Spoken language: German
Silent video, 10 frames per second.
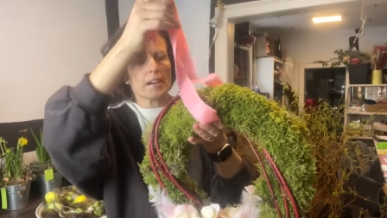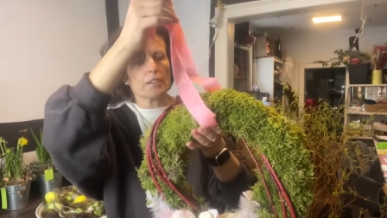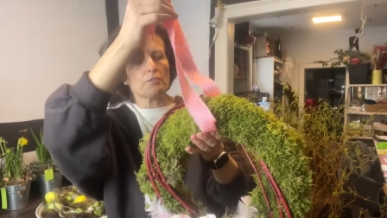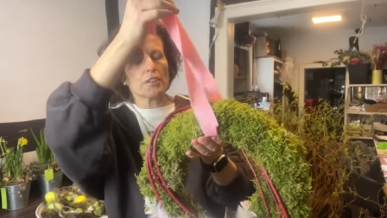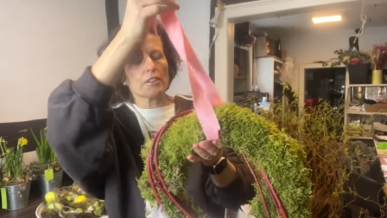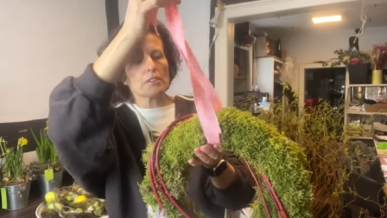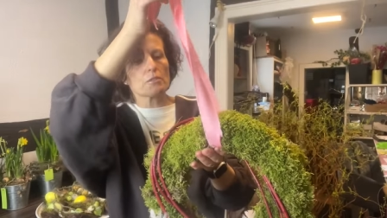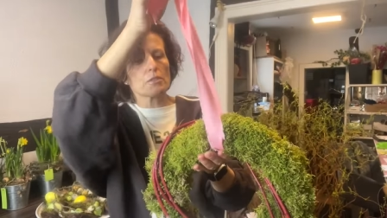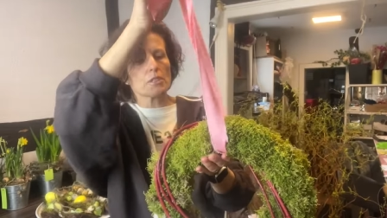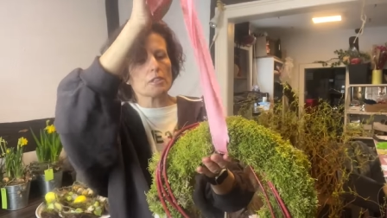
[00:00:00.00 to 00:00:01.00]
Einfache
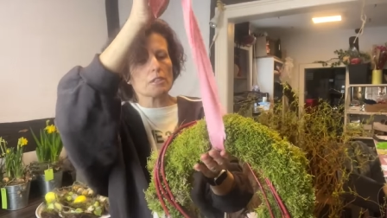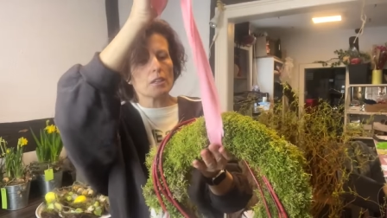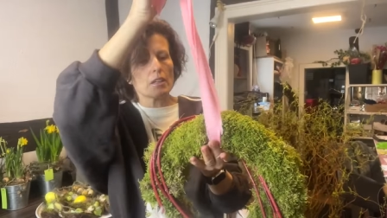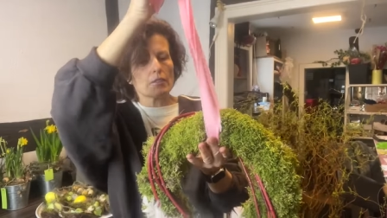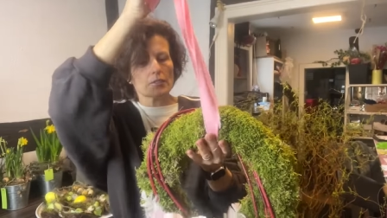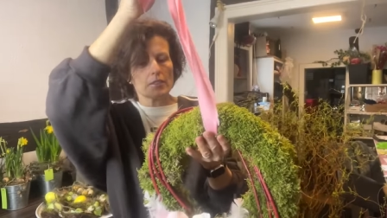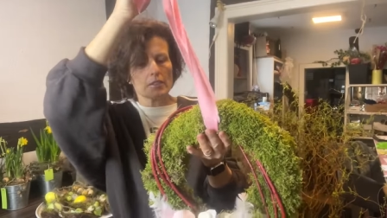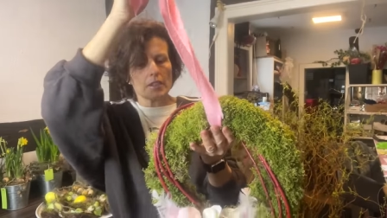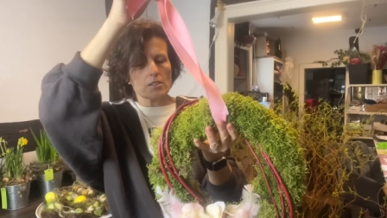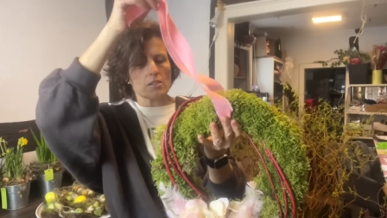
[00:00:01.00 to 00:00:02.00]
ist wirklich,
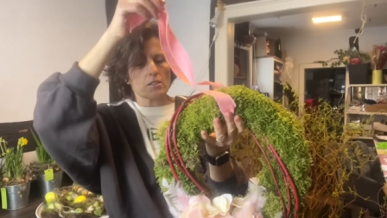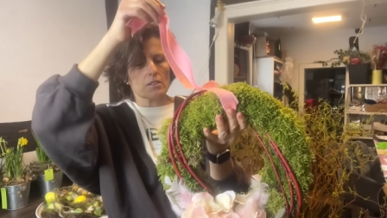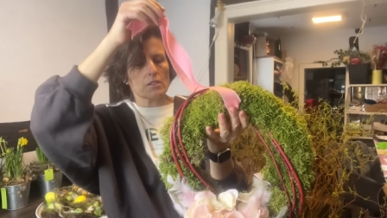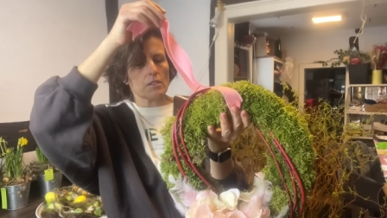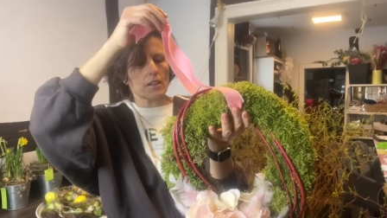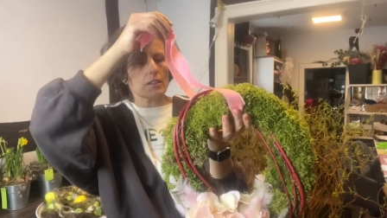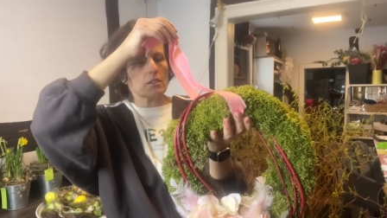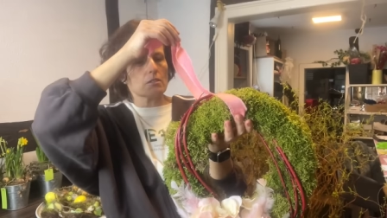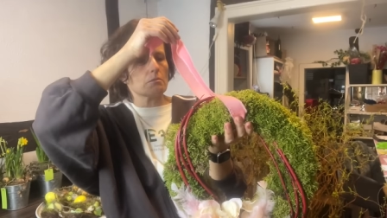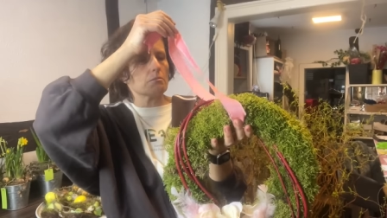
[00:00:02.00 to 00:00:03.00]
dass äh,
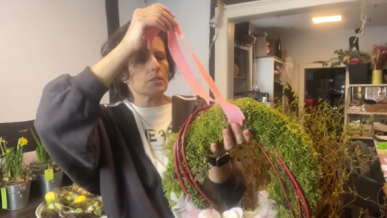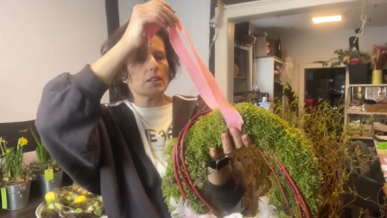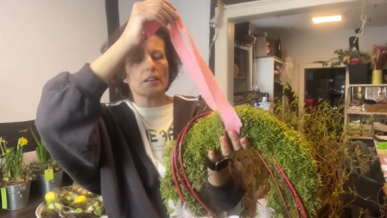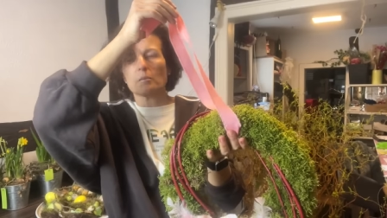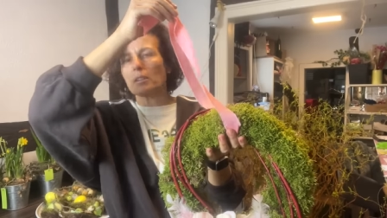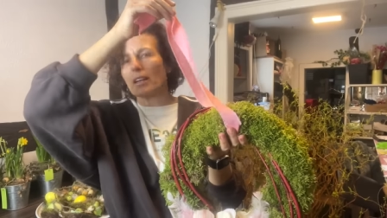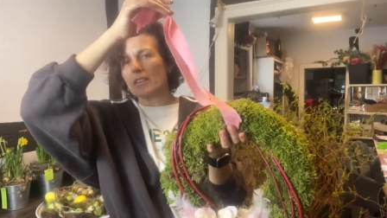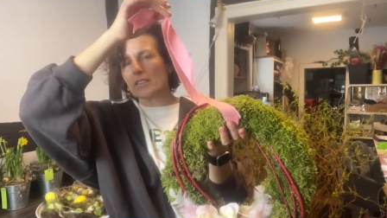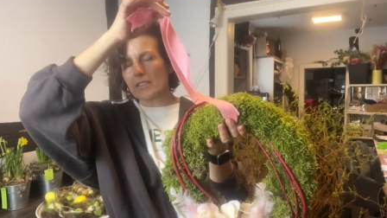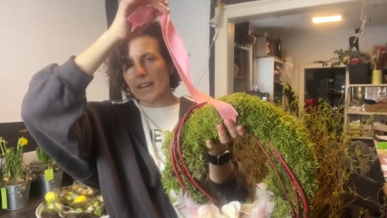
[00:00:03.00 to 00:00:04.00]
eigentlich ja, am
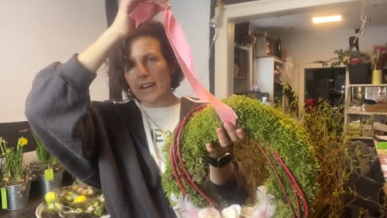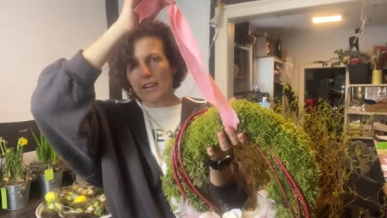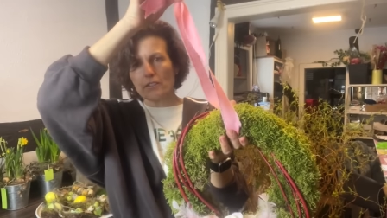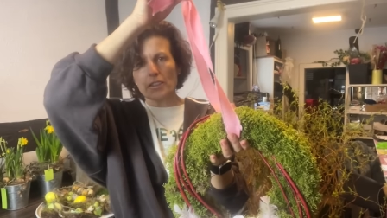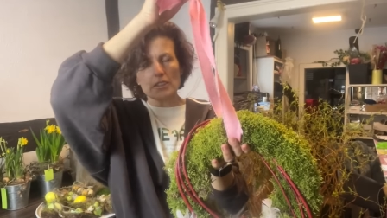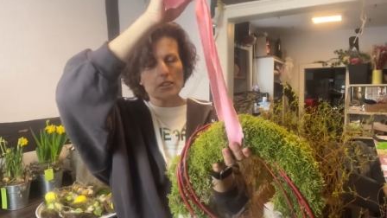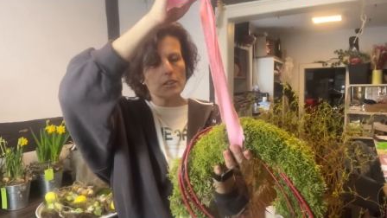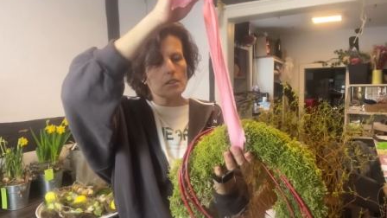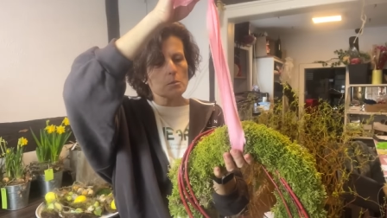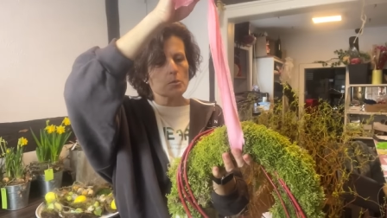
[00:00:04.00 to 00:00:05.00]
gleichen Tag, wenn
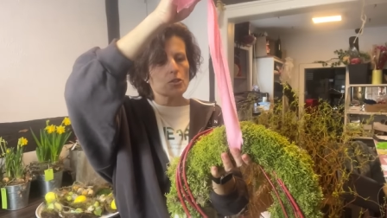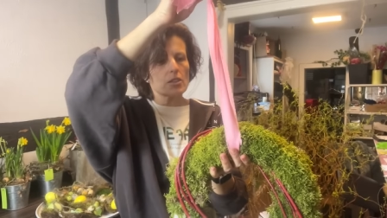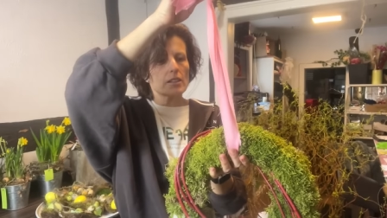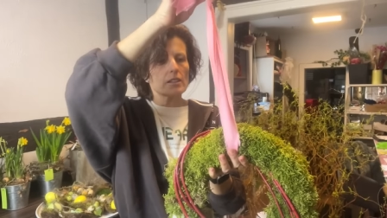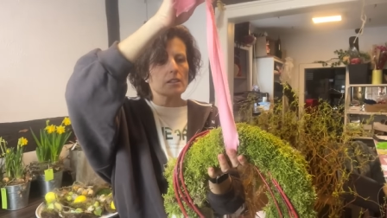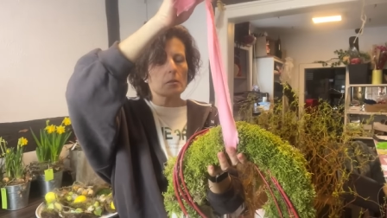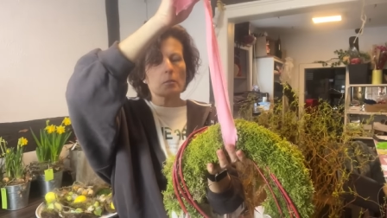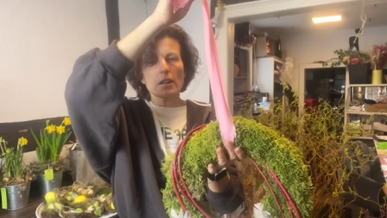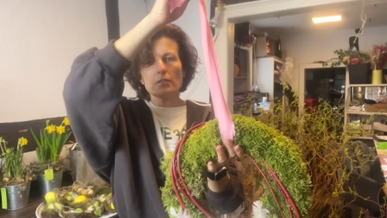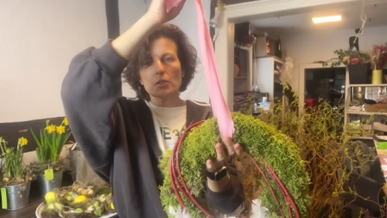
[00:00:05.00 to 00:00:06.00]
ihr das bestellt, dann
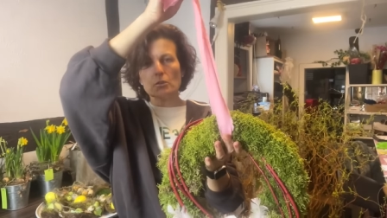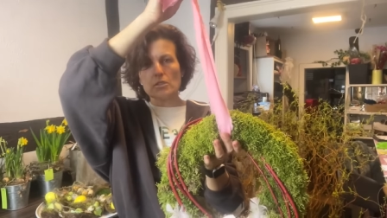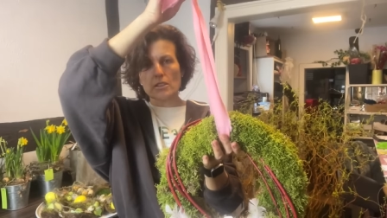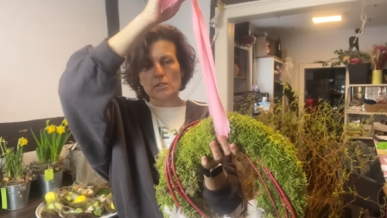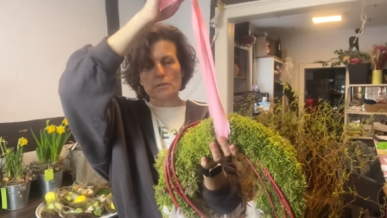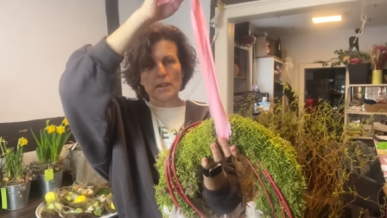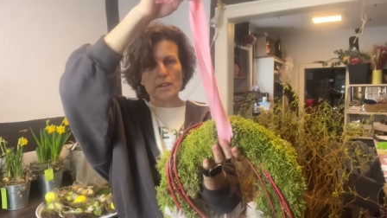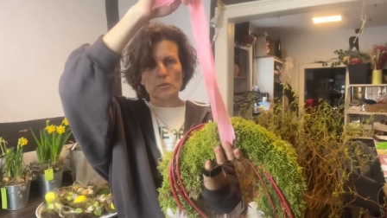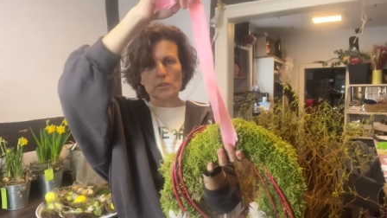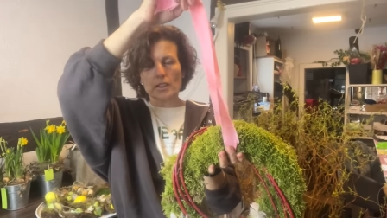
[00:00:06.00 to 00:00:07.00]
machen wir uns ans
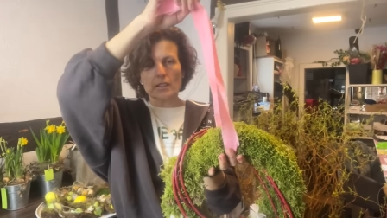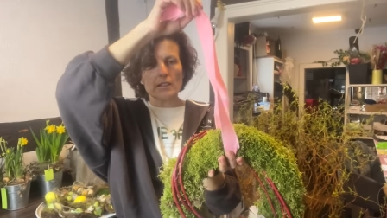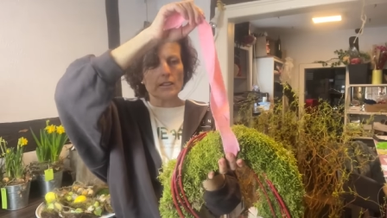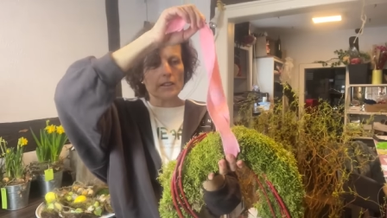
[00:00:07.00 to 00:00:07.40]
Werk und dann gehen die